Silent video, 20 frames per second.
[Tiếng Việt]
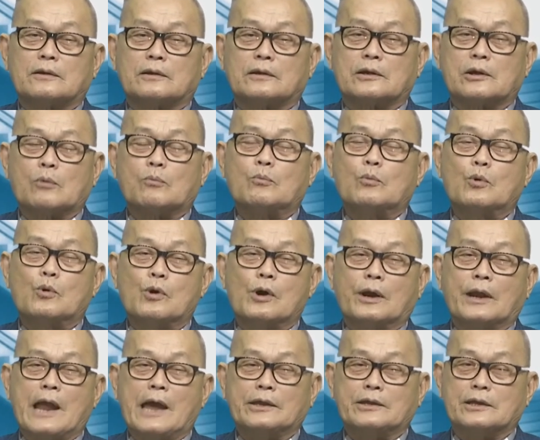trong mùa
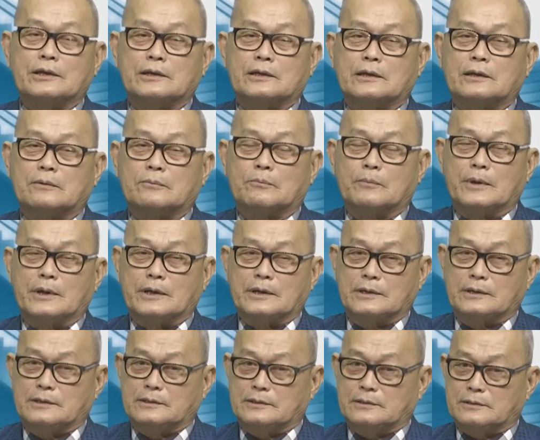đại dịch
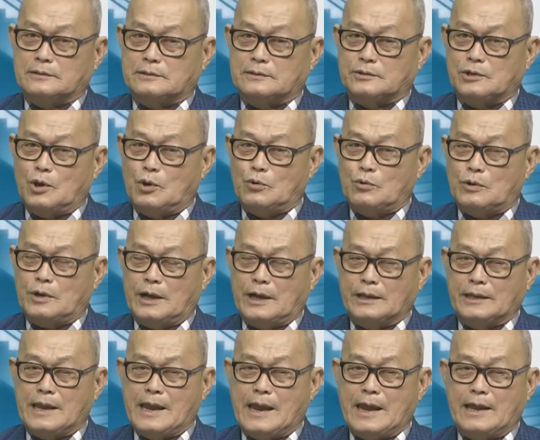bị nhốt ở
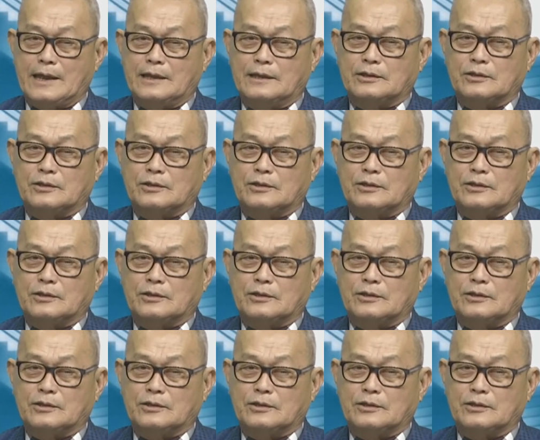nhà